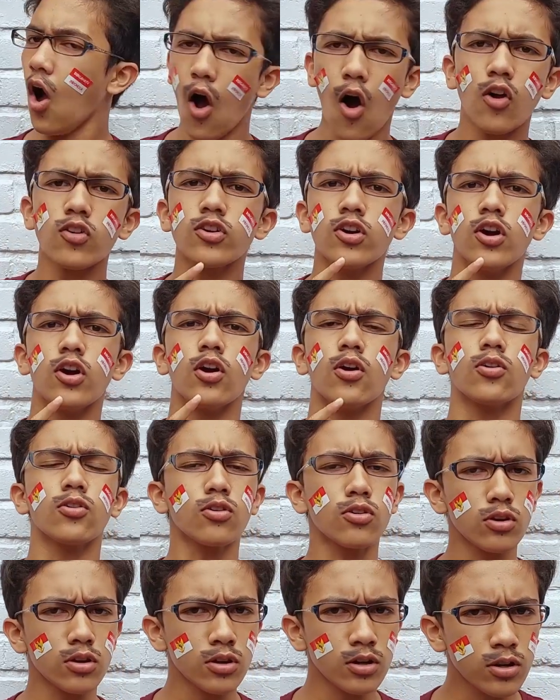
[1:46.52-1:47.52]
Oke,
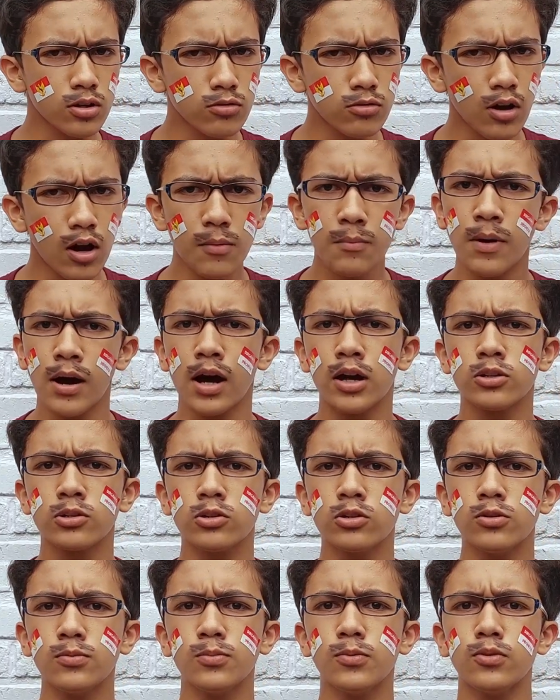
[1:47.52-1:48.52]
ronde kedua makan
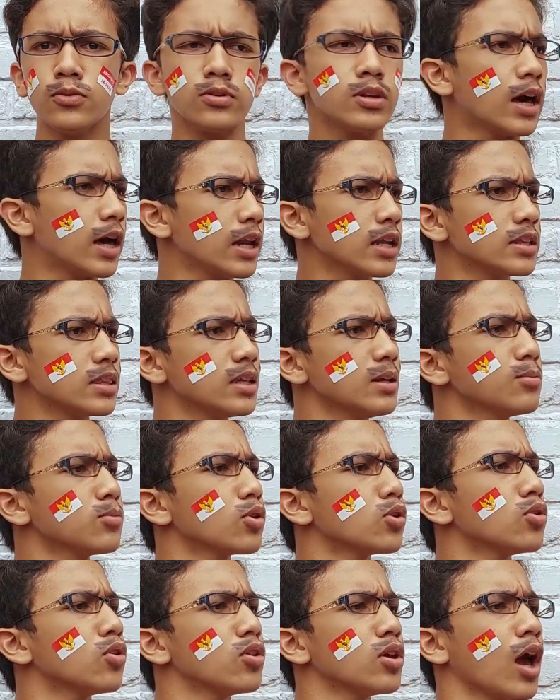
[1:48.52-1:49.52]
kerupuk dari tim
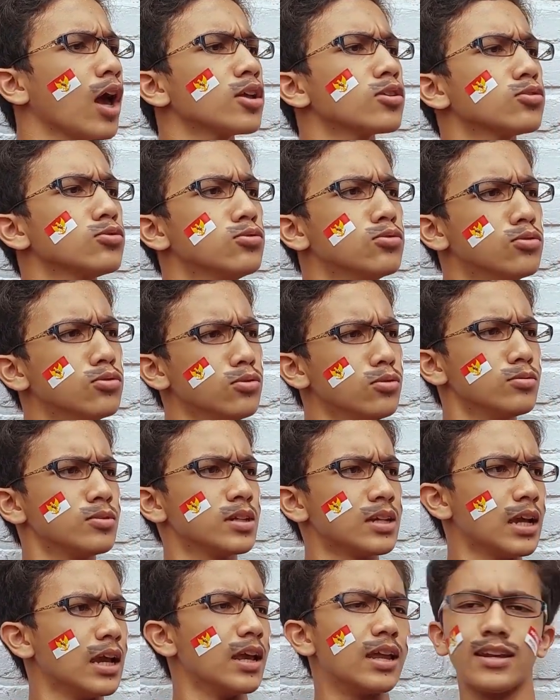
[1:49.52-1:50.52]
Nodo yaitu
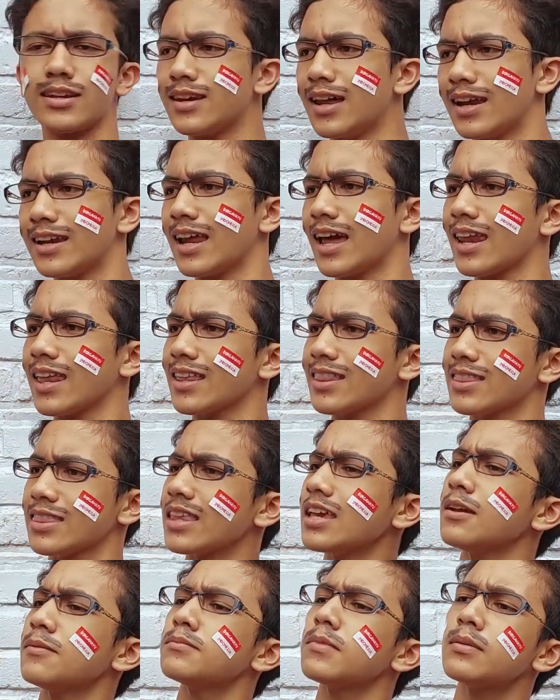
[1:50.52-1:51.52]
Udin dan dari
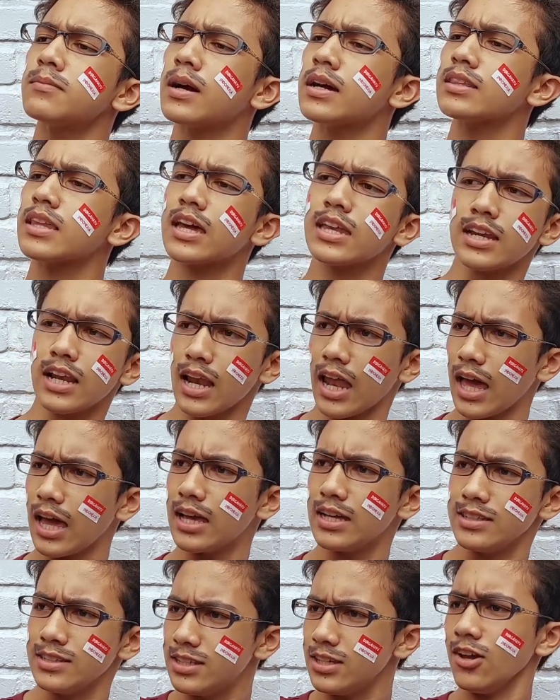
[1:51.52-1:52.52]
tim Maman adalah
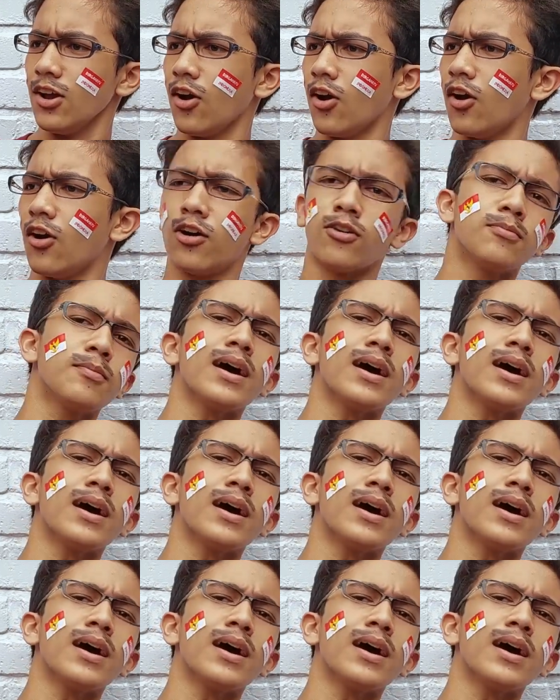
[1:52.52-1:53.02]
Kio.